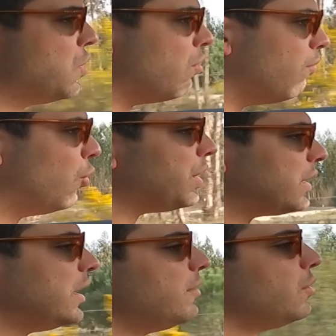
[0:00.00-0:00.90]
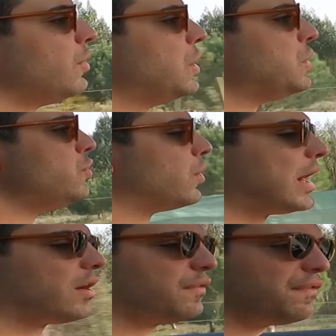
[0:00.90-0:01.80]
um bom equilíbrio e um
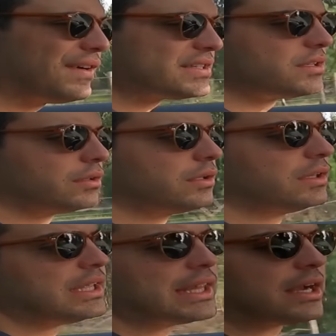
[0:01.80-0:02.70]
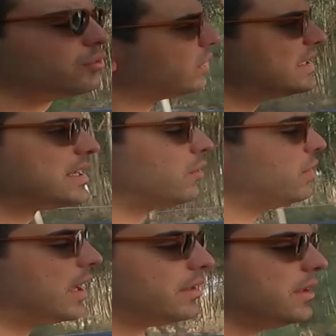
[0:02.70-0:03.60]
carro fácil de lidar, de utilizar no
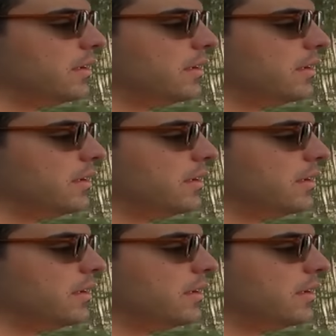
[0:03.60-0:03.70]
dia a dia.